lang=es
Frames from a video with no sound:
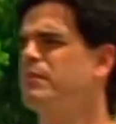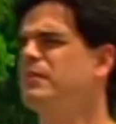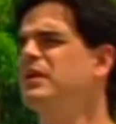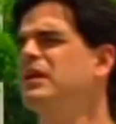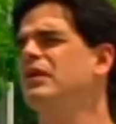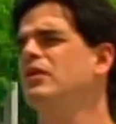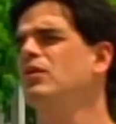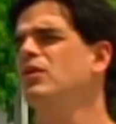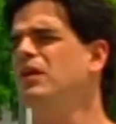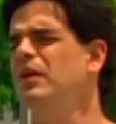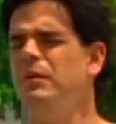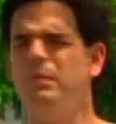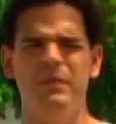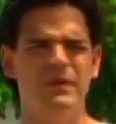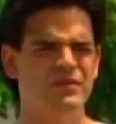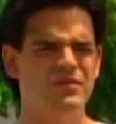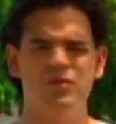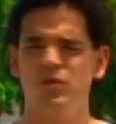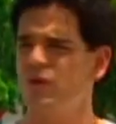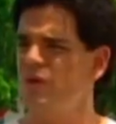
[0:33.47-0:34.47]
amigo, ¿qué
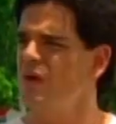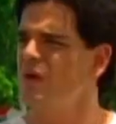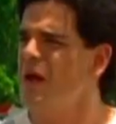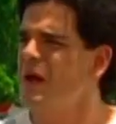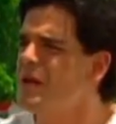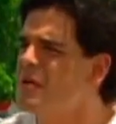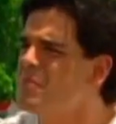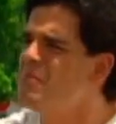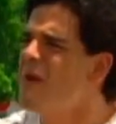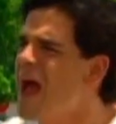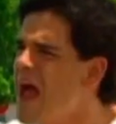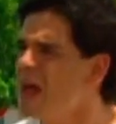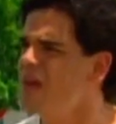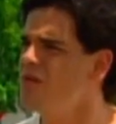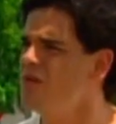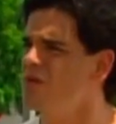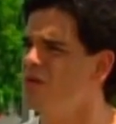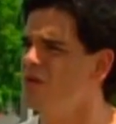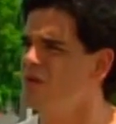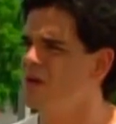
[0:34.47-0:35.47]
pasó,
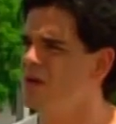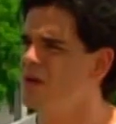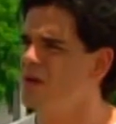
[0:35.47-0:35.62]
hermano?